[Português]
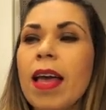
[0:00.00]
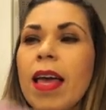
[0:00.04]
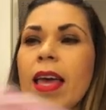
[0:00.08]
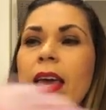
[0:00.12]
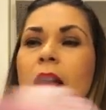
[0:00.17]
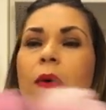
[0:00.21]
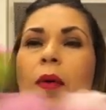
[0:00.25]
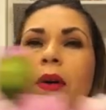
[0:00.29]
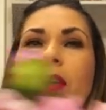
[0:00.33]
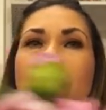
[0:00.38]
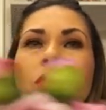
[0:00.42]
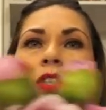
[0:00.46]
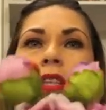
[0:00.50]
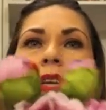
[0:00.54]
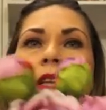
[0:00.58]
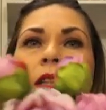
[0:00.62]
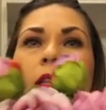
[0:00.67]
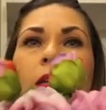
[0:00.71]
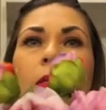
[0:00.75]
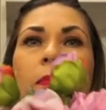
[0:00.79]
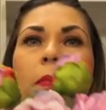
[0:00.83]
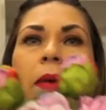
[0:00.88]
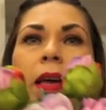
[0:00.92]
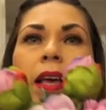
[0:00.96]
Eu achei
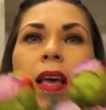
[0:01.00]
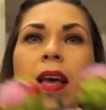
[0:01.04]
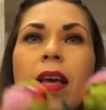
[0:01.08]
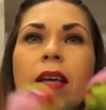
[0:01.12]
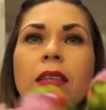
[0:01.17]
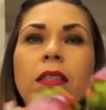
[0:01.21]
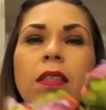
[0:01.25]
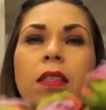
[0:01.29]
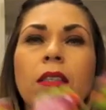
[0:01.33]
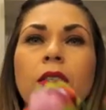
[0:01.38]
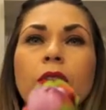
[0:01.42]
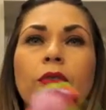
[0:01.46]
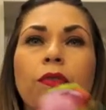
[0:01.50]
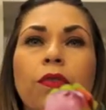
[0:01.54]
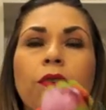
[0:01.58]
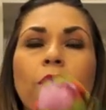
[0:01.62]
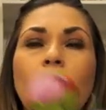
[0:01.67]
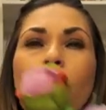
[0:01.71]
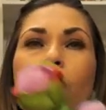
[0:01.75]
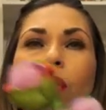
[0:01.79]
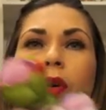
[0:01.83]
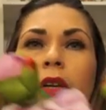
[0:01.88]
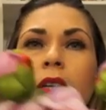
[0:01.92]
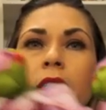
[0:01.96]
também essas
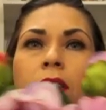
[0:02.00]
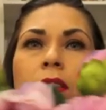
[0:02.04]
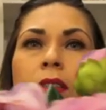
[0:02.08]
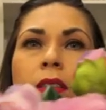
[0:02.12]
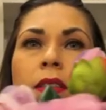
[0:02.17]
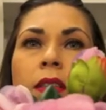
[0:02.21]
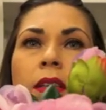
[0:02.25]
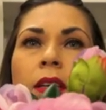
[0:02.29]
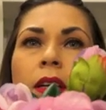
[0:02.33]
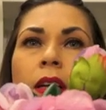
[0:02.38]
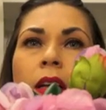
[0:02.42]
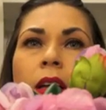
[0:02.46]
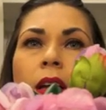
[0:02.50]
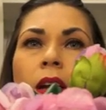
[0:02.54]
flores.